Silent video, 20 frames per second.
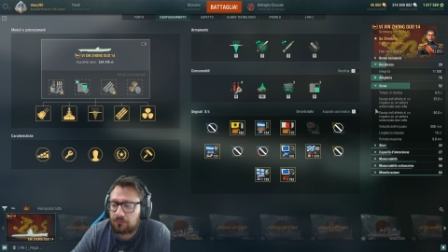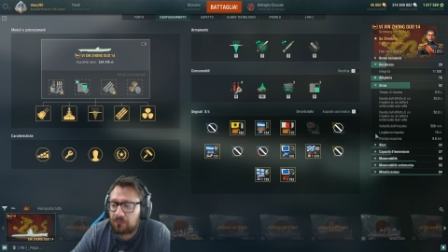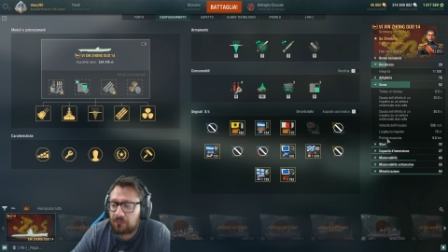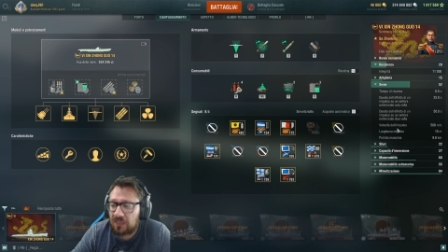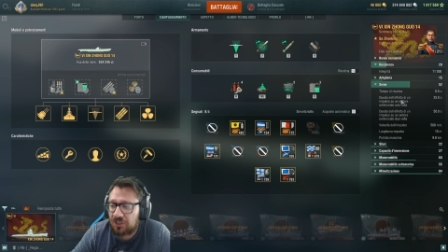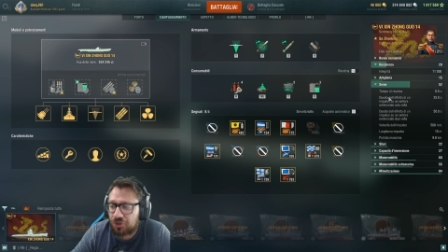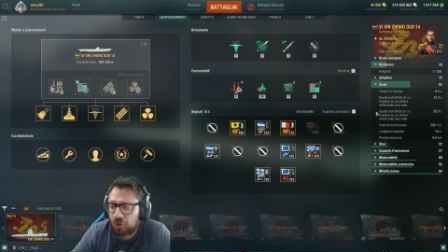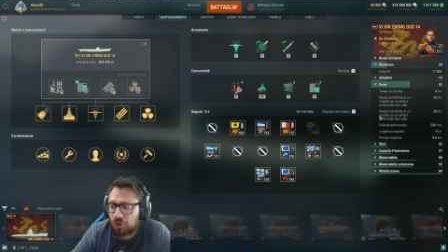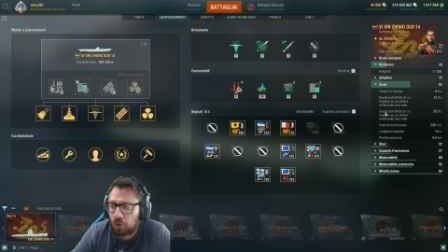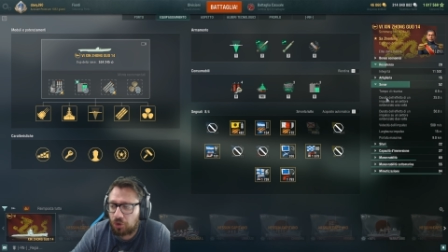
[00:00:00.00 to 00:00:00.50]

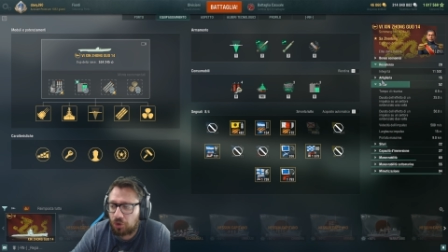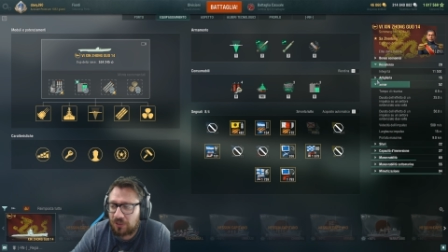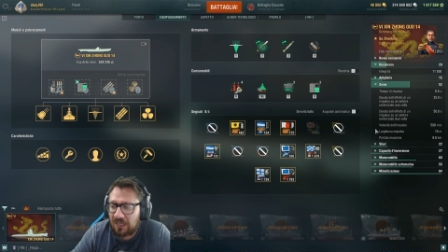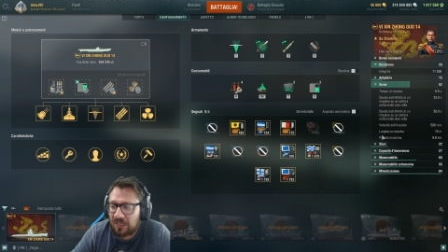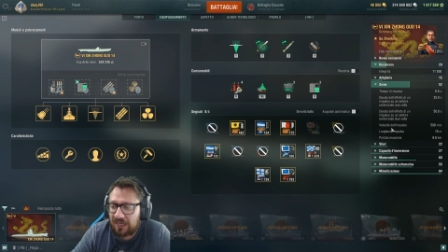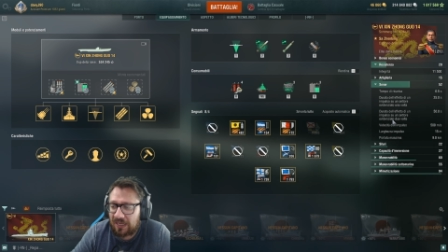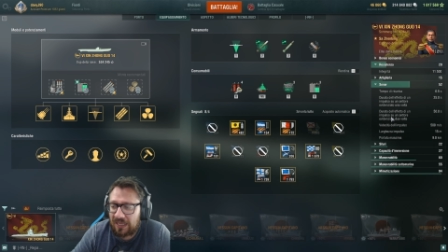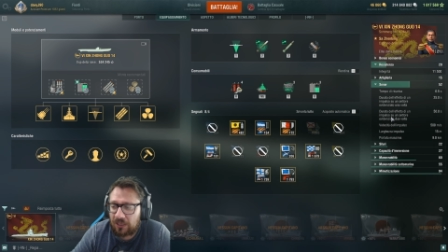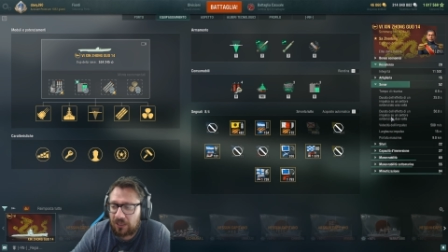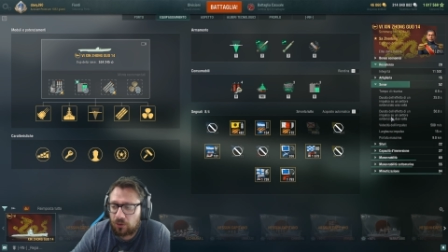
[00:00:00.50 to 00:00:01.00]

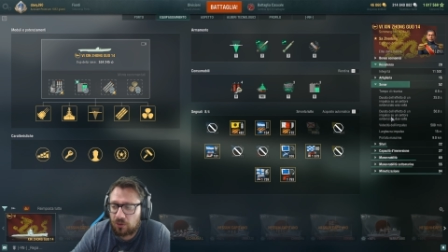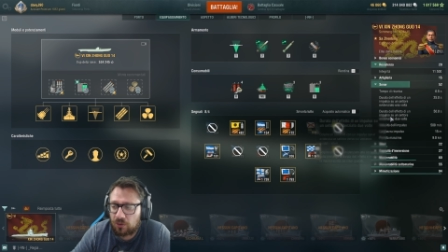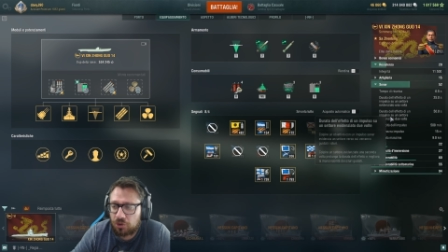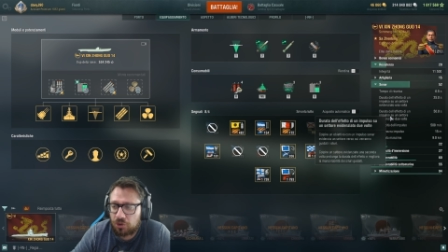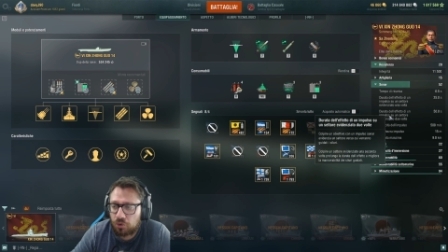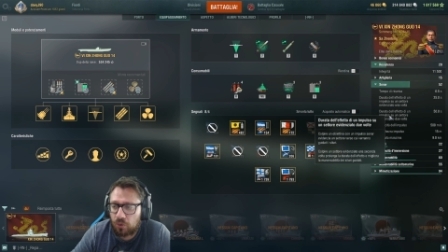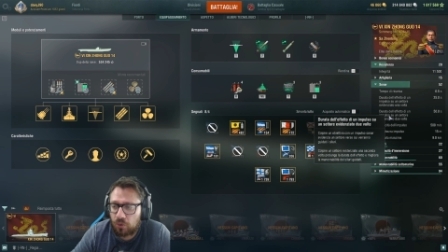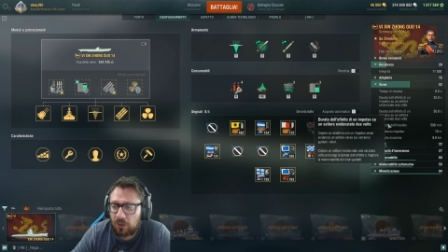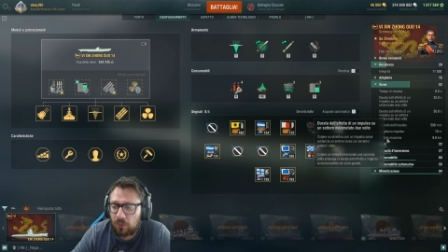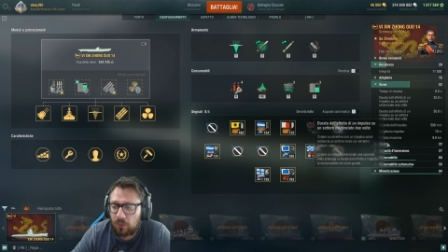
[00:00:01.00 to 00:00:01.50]
Sonar, ecco le
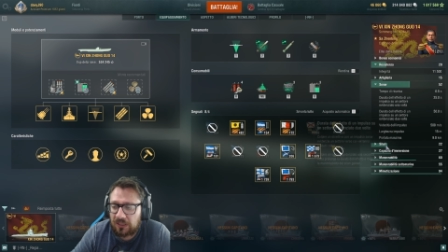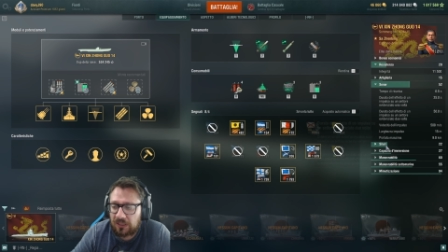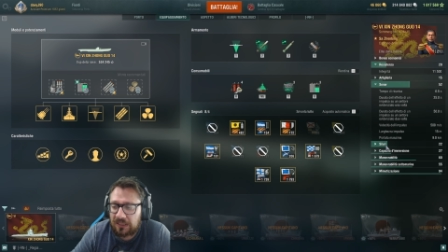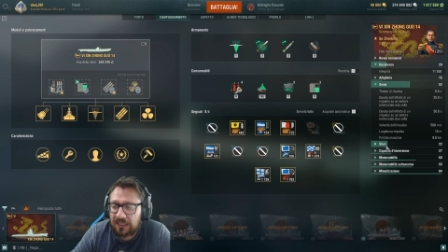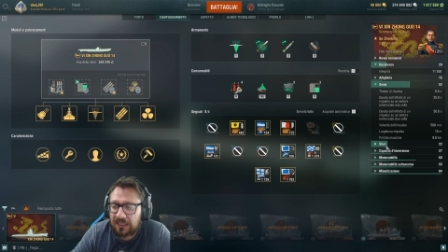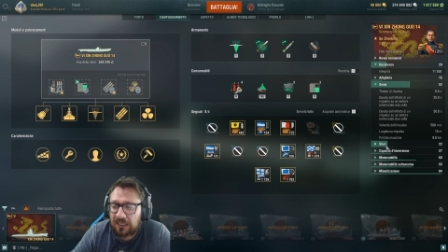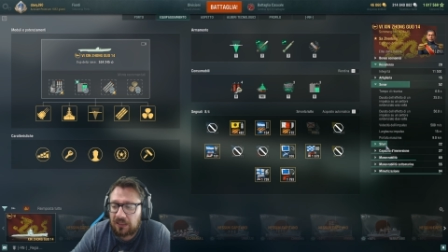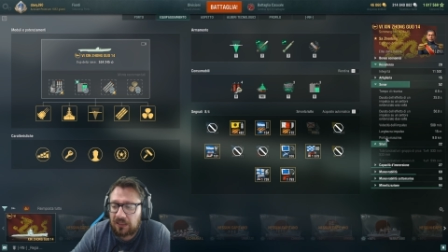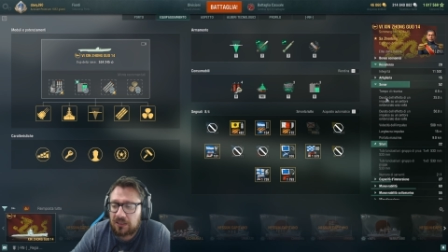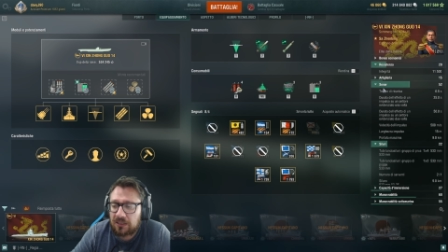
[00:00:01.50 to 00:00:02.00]
sue
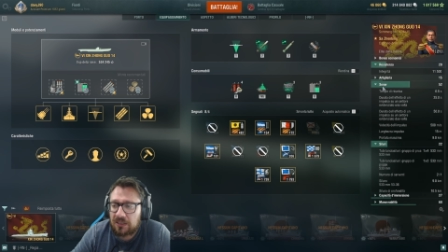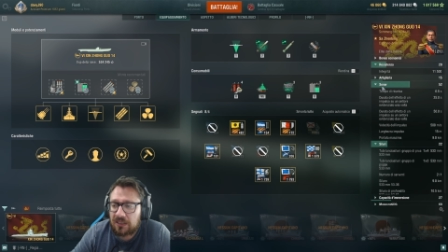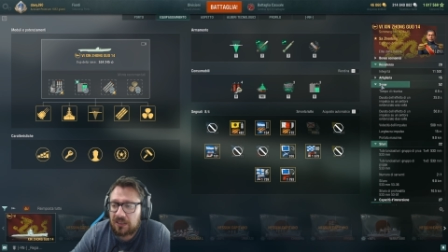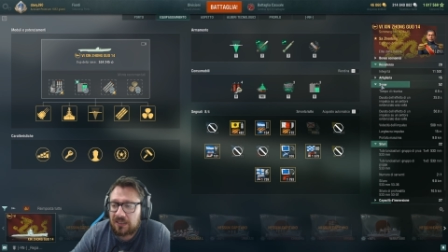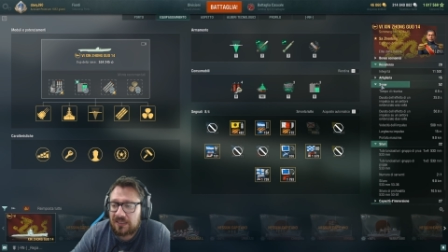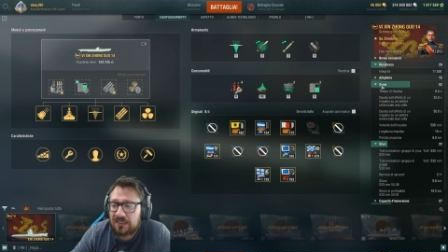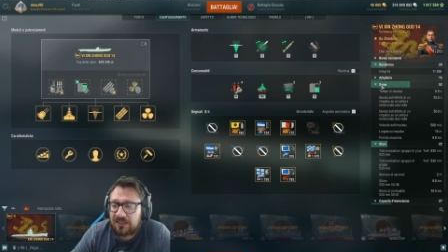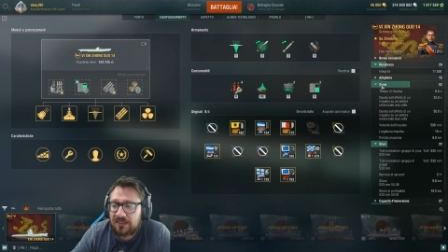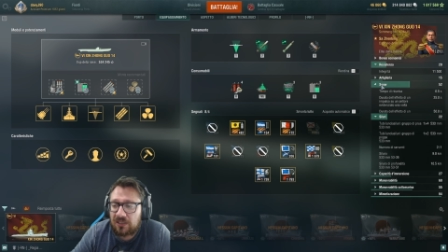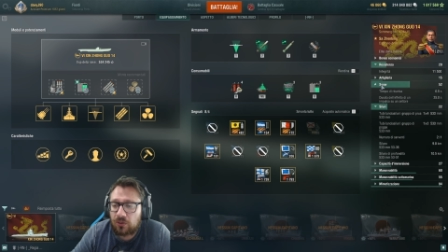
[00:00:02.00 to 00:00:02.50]
qualità.
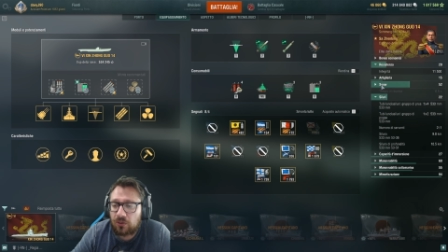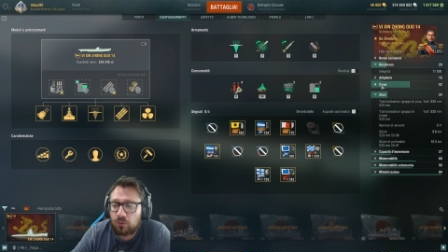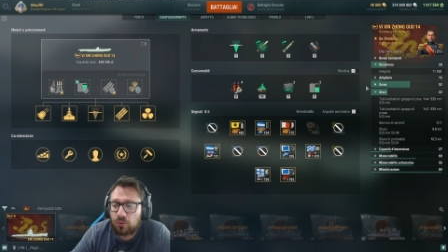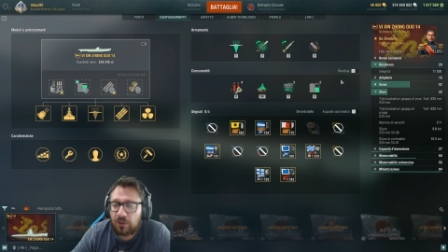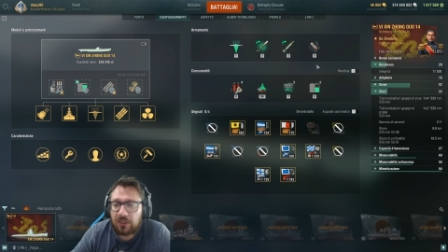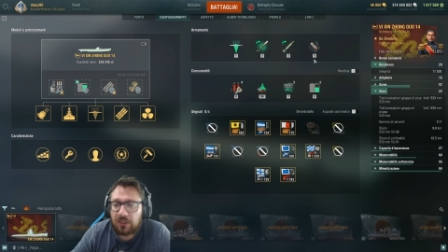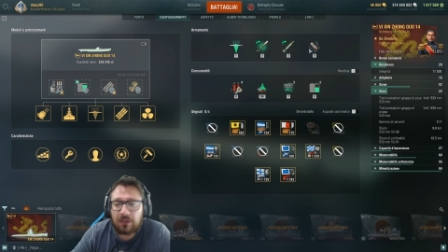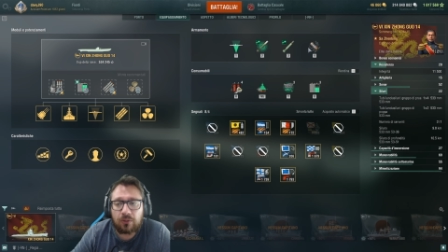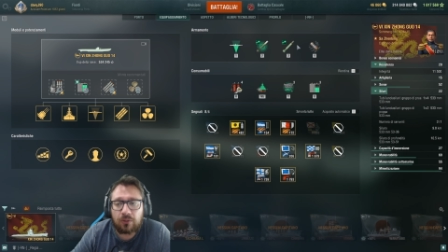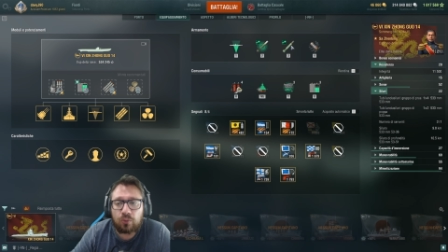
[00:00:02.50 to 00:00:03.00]

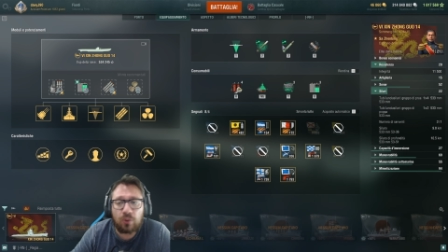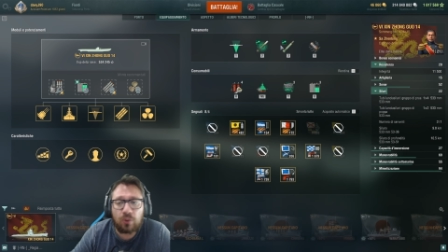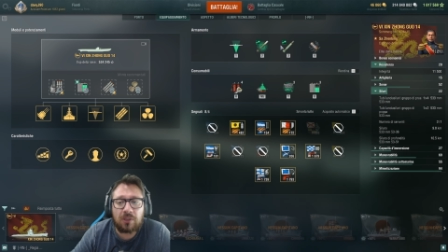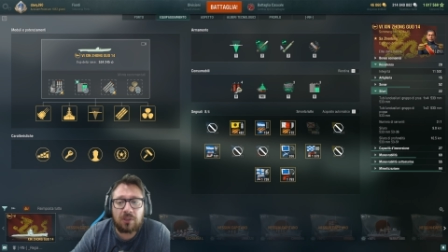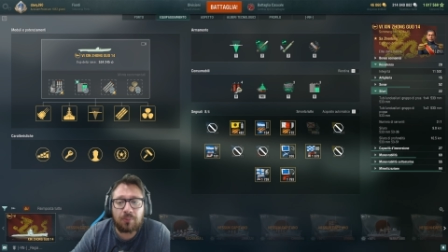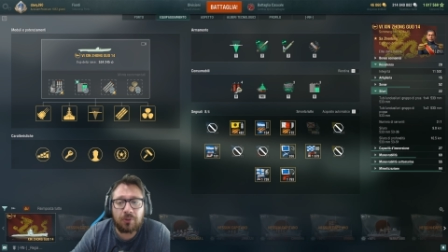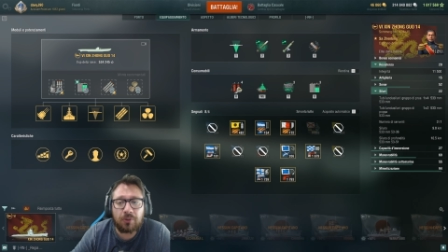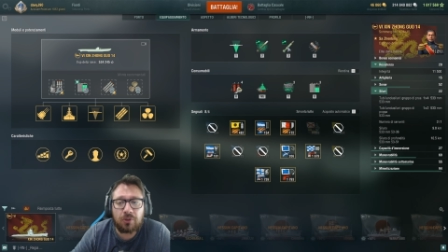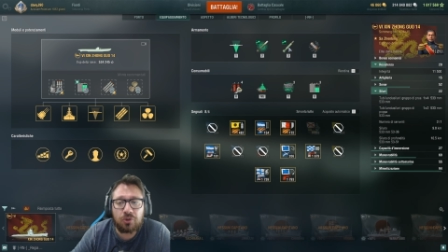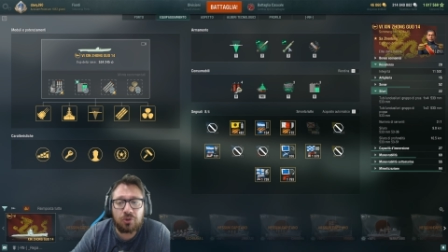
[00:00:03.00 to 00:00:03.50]
Siluri, due
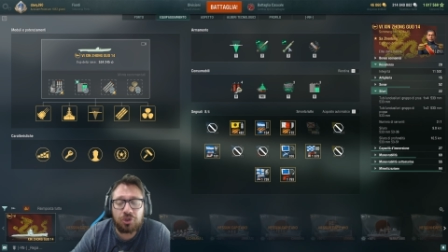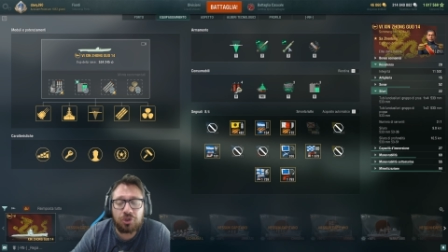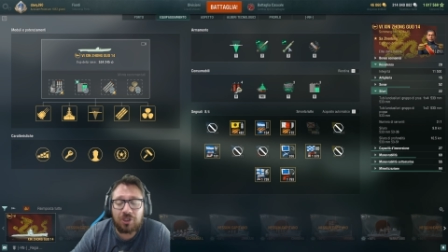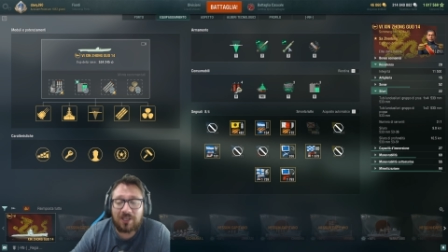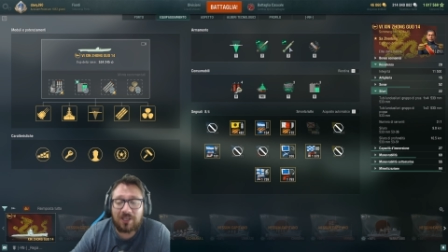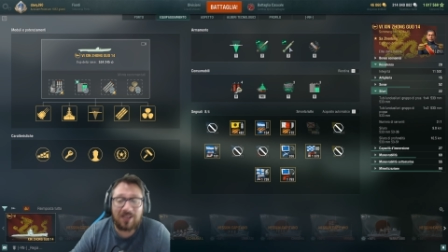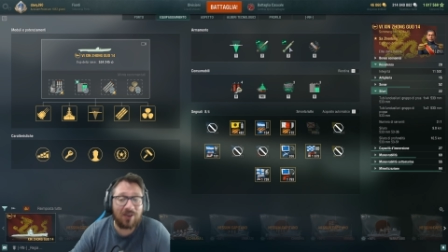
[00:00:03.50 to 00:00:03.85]
tipologie.